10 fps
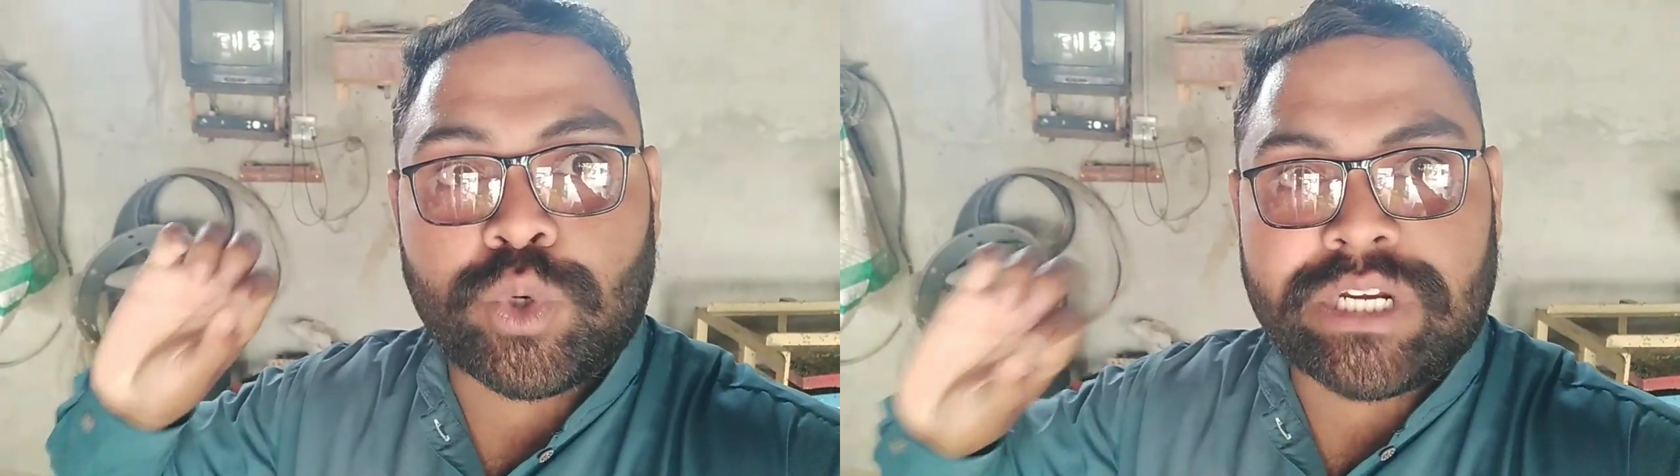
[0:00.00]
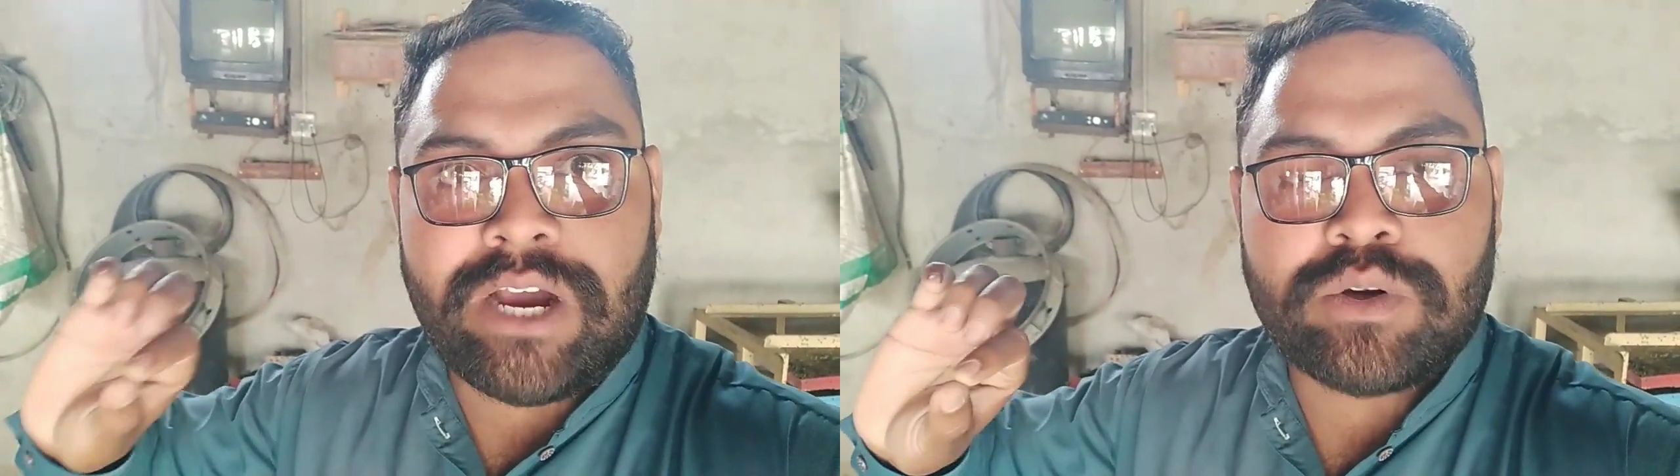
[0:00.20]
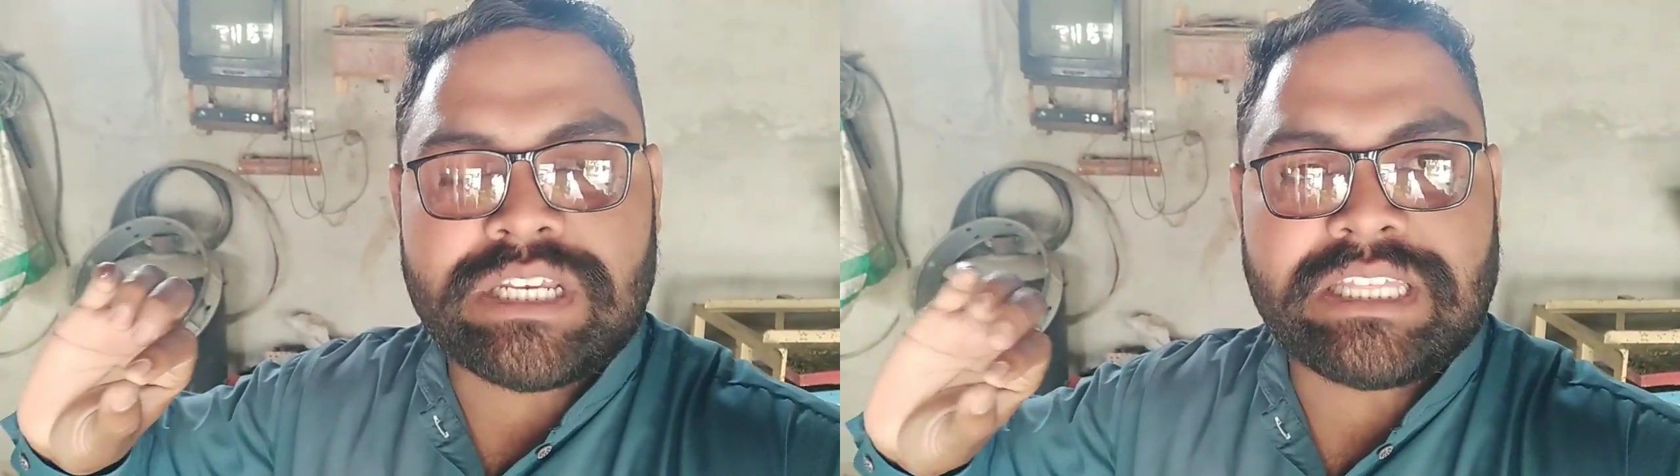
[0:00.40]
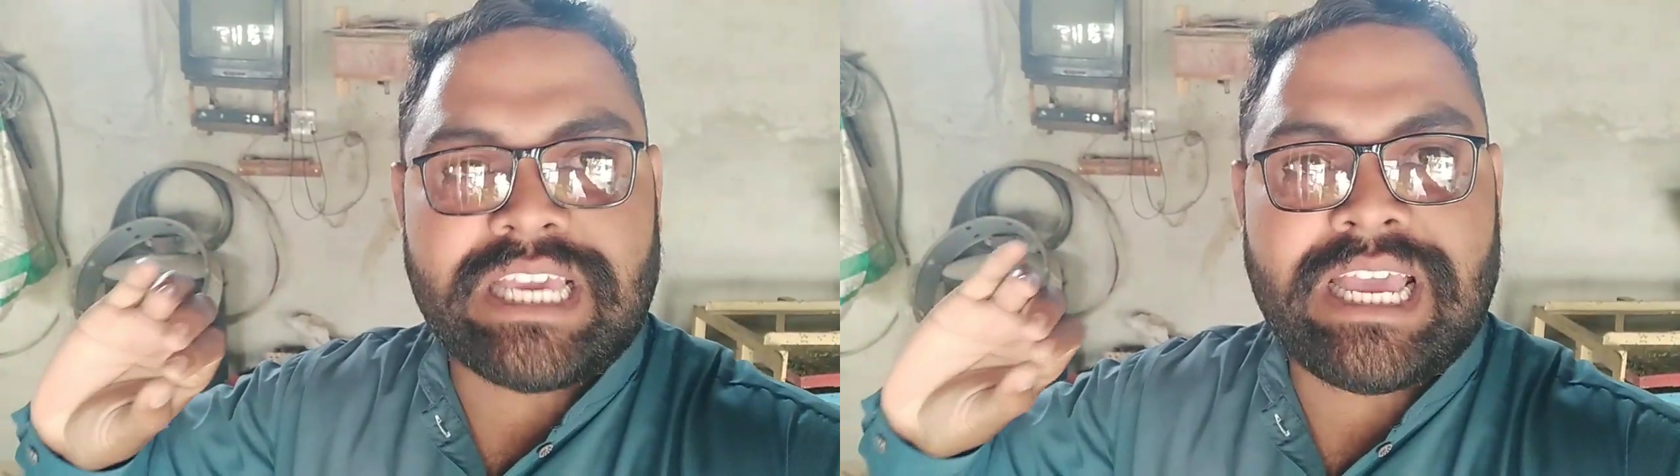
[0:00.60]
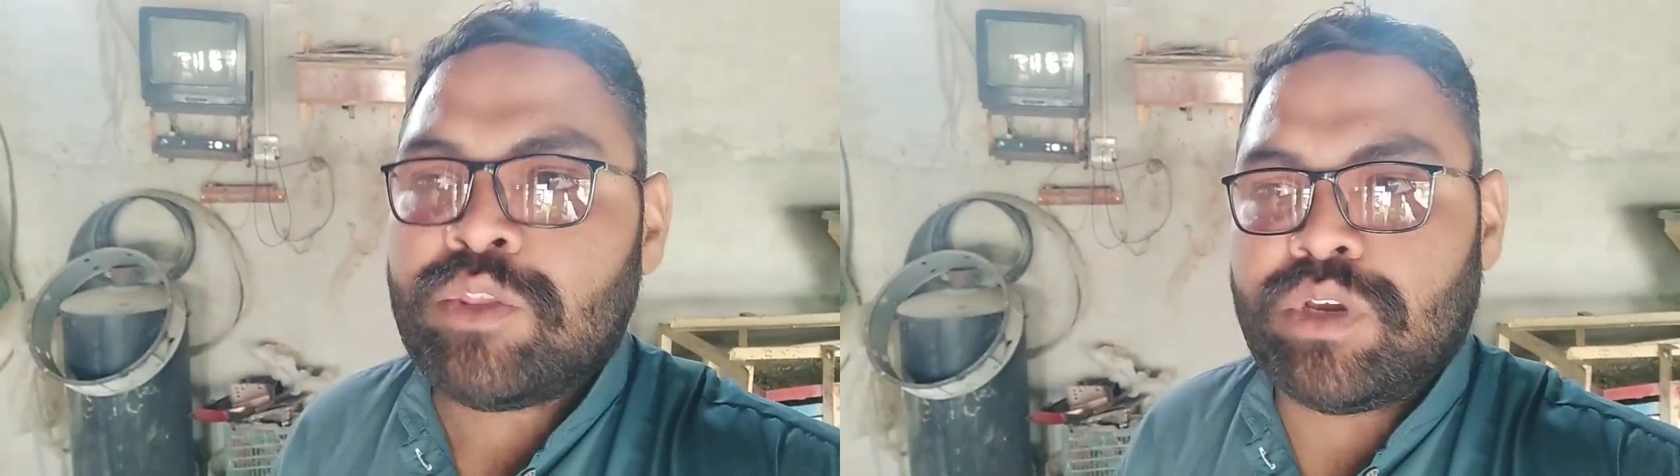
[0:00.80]
टोटा हो
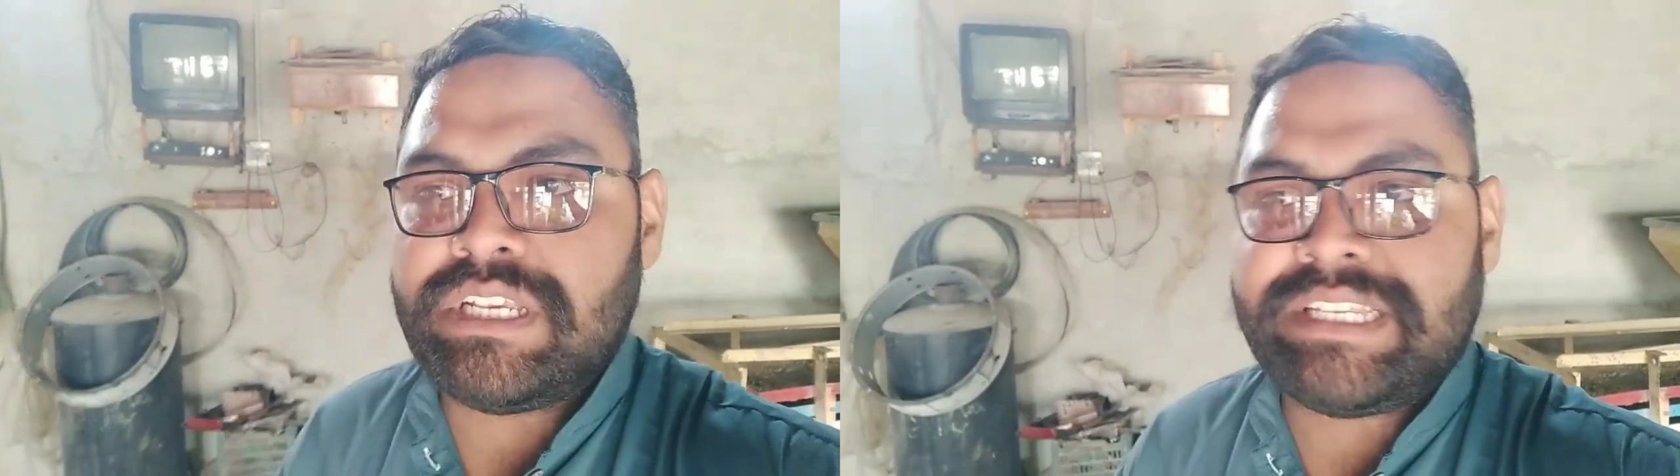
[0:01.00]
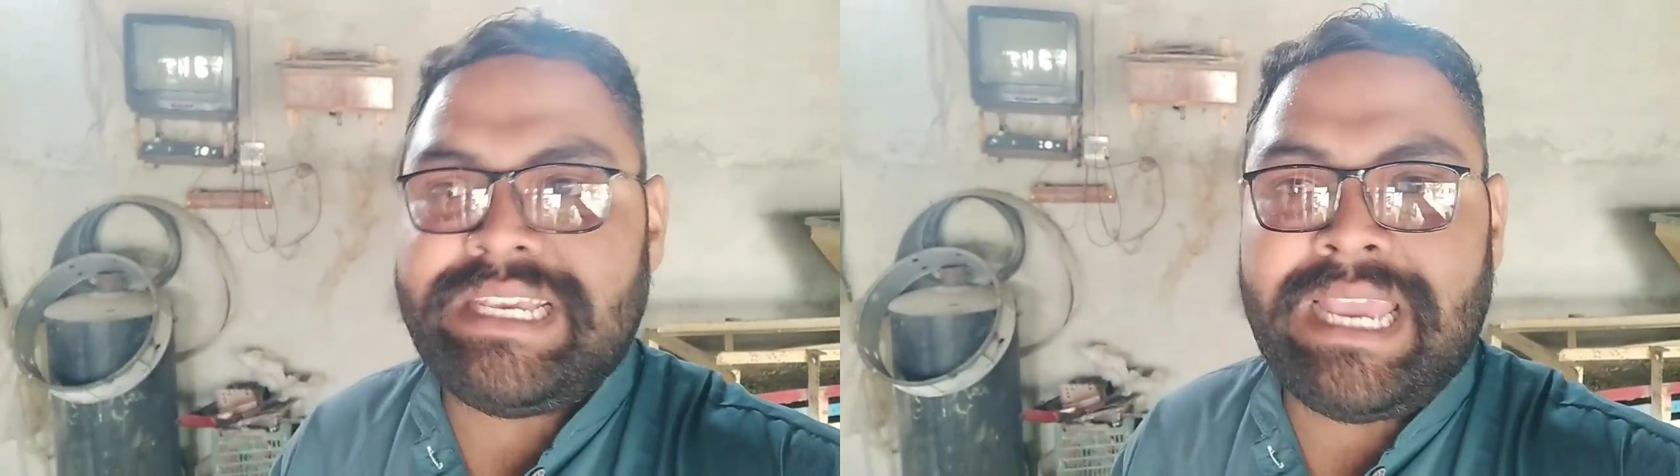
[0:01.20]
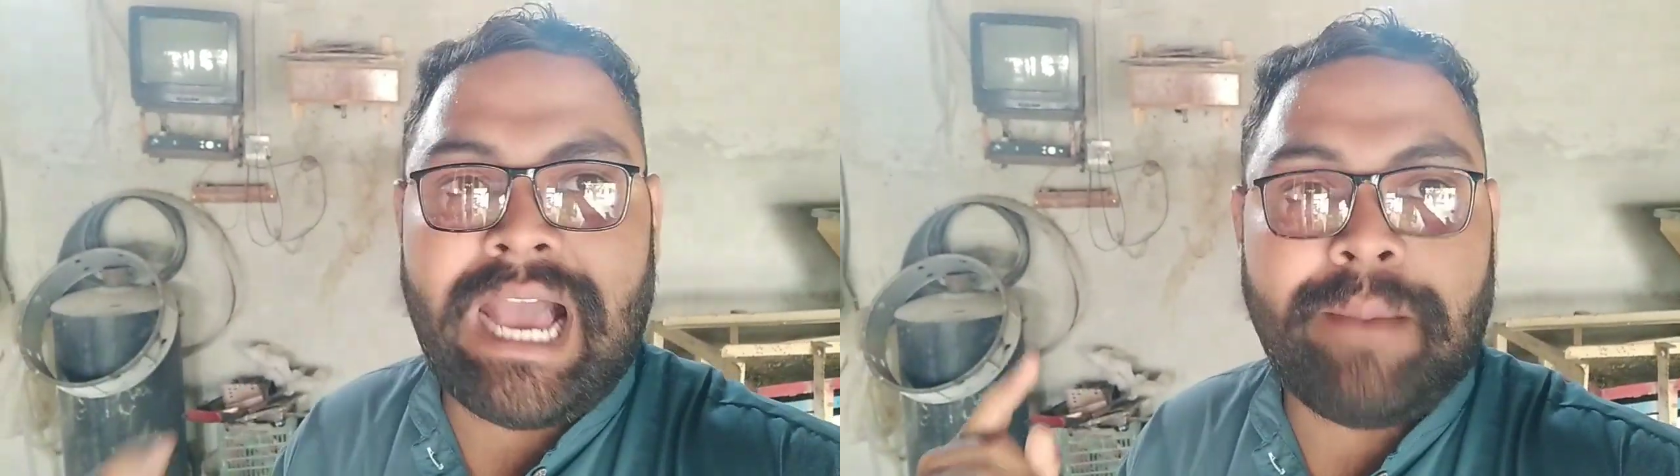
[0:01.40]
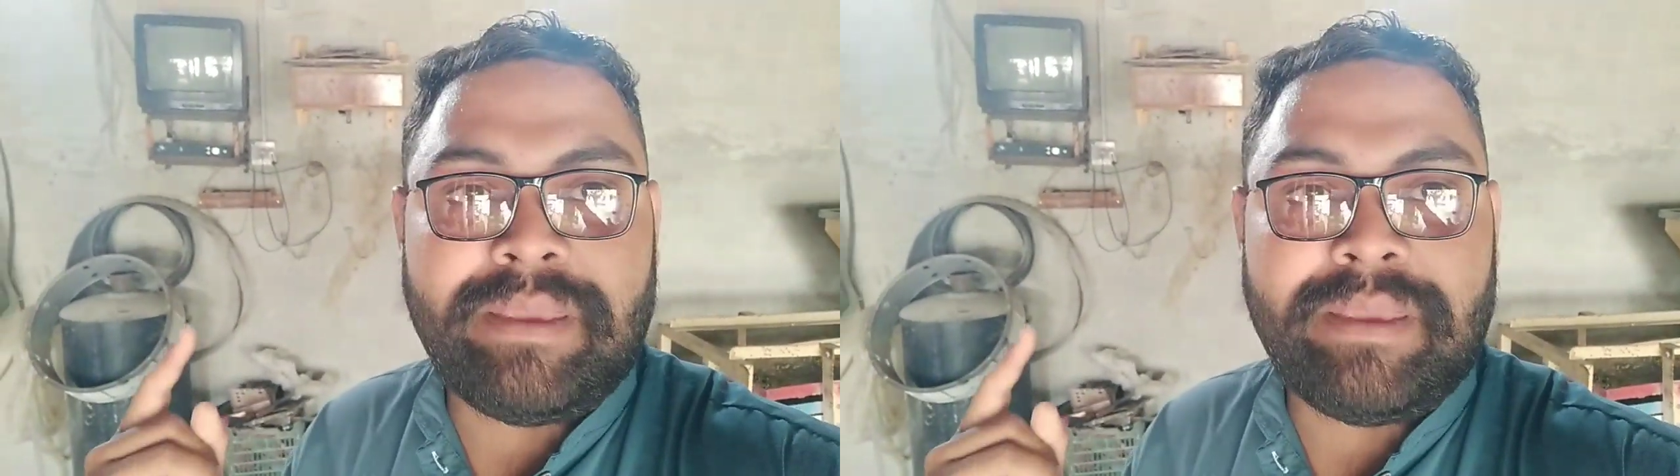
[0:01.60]
जाता है तो इसलिए